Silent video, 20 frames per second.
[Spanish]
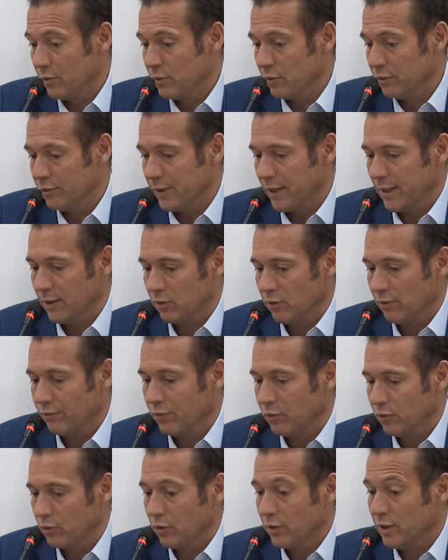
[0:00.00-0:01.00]
un contrato
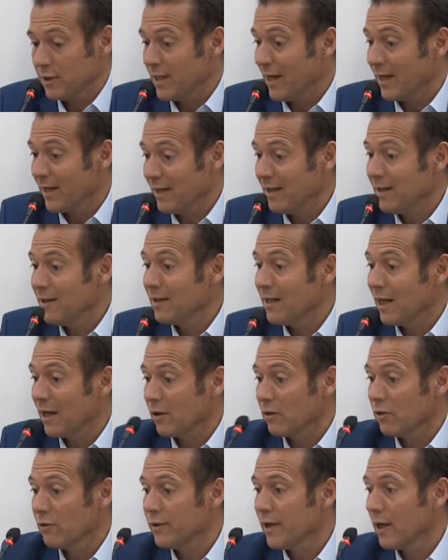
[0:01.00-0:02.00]
fruto de esa quinta
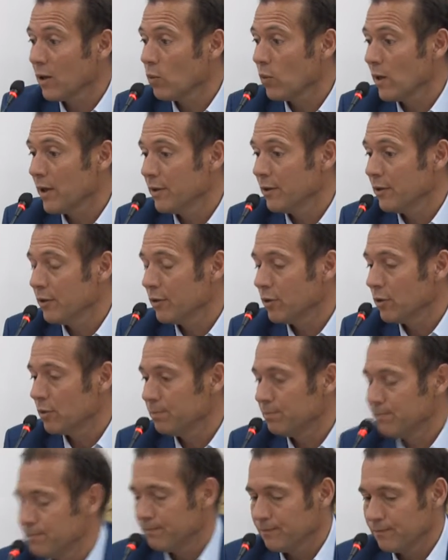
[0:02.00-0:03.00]
ronda
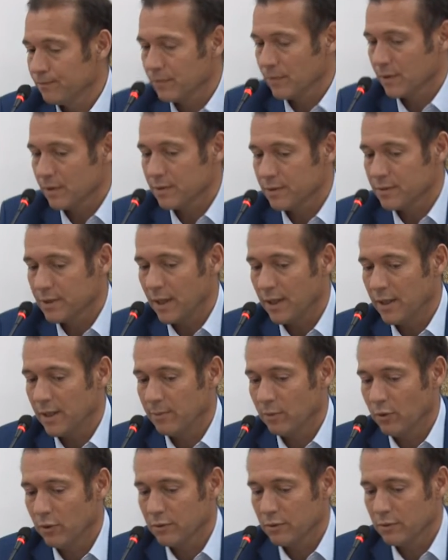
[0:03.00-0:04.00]
cuando
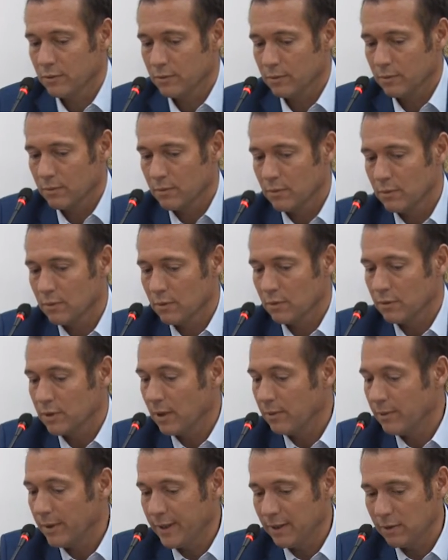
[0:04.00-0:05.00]
salimos con
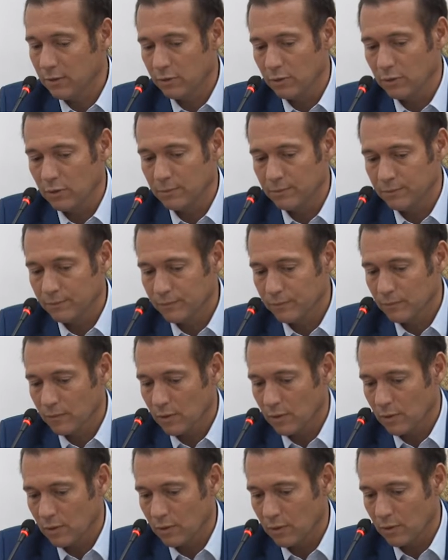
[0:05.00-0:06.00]
Alberto,
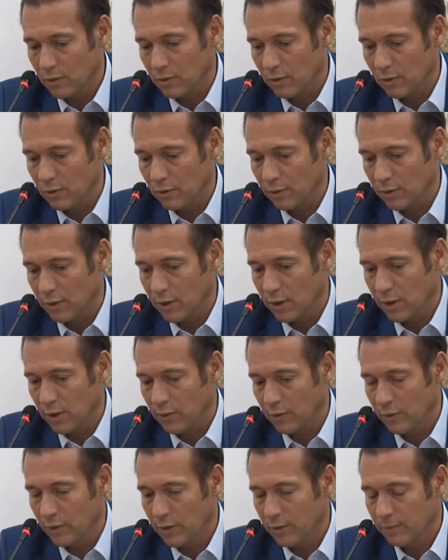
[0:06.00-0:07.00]
con
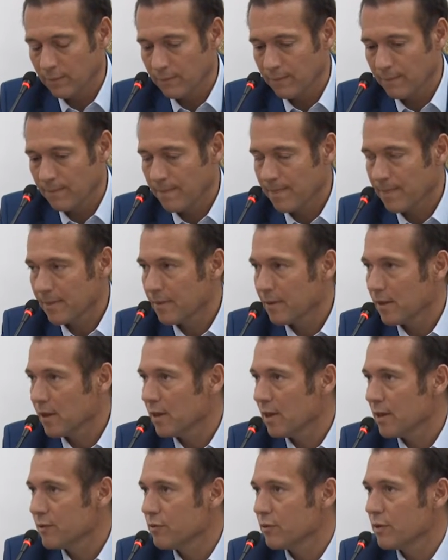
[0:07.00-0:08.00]
quien hoy
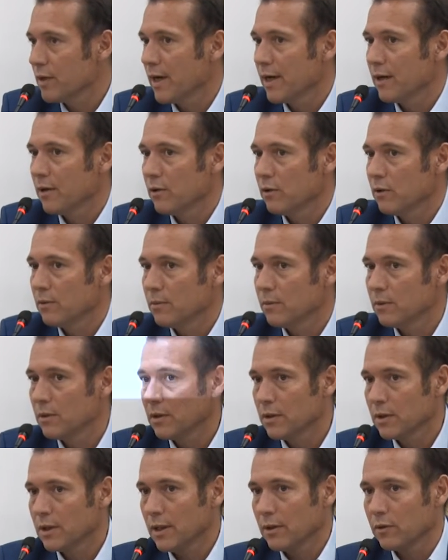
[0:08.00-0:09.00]
tiene a su cargo
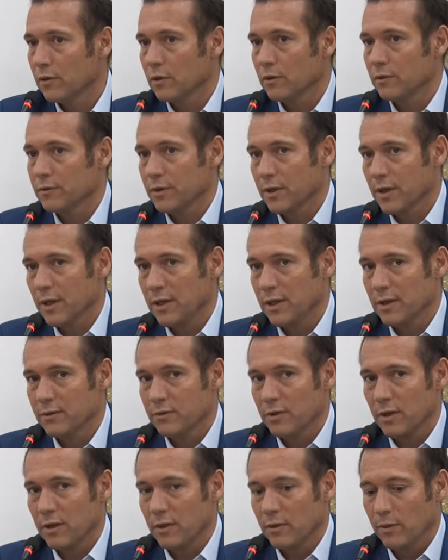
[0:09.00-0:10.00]
el cargo de concejal en la
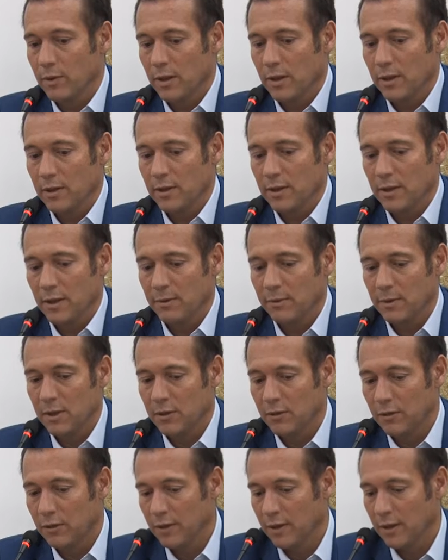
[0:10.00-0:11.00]
ciudad de Neuquén y era
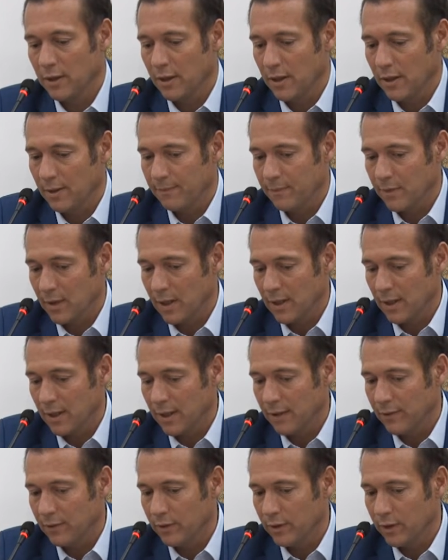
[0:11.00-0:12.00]
ministro de Energía
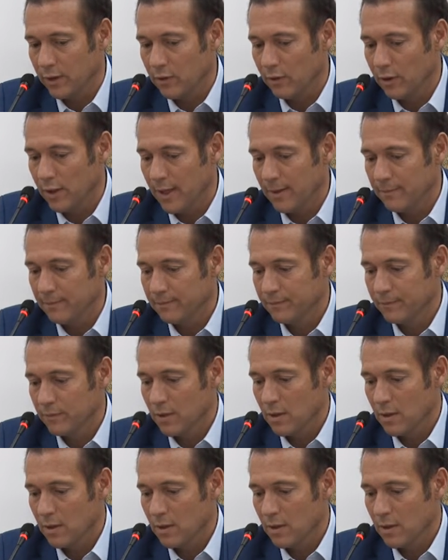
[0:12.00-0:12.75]
Alejandro Nicola,